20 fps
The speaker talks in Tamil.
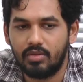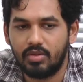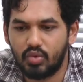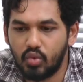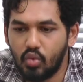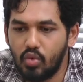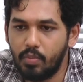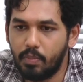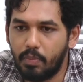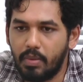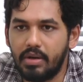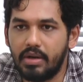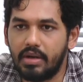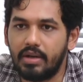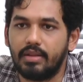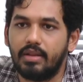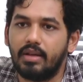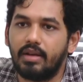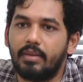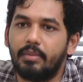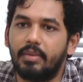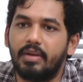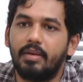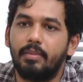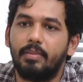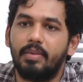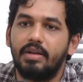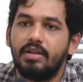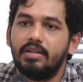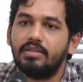ஷூட் பண்ணுறது தாங்க
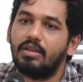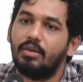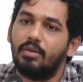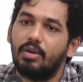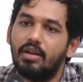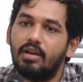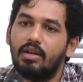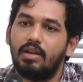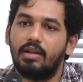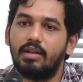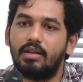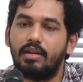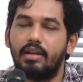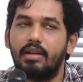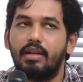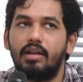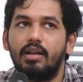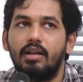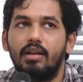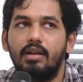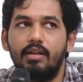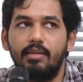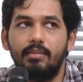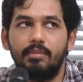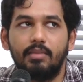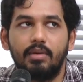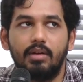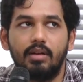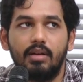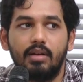மிகப்பெரிய சவால் என்னென்னா
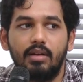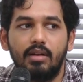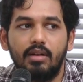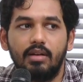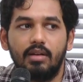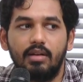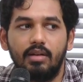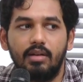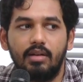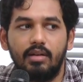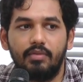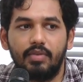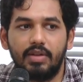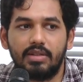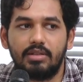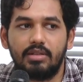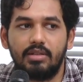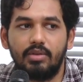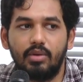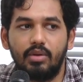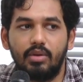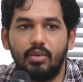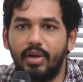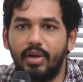ஃபஸ்ட்டு ஒரு